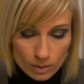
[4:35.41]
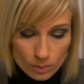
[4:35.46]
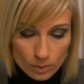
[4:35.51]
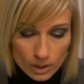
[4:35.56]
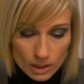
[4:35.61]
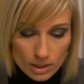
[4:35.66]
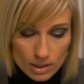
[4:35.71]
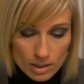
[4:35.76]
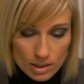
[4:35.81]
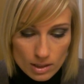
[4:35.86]

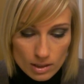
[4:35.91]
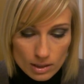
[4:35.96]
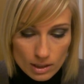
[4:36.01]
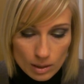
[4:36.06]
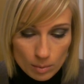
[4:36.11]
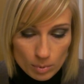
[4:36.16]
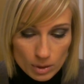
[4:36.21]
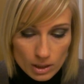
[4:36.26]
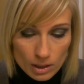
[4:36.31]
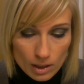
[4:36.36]
Frage 10.
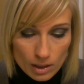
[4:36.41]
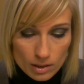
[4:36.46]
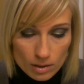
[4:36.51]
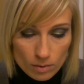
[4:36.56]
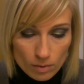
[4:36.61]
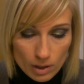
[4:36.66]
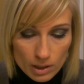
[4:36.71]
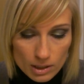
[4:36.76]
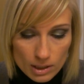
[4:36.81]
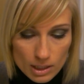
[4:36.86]
Habt ihr
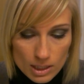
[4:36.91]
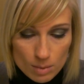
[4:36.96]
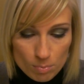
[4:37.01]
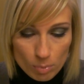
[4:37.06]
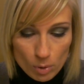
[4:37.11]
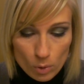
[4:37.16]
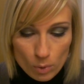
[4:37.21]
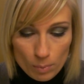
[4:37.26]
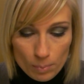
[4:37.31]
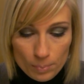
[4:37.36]
einen
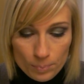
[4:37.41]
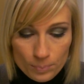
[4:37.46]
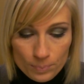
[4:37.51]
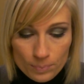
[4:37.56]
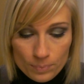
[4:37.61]
Weihnachtsbaum?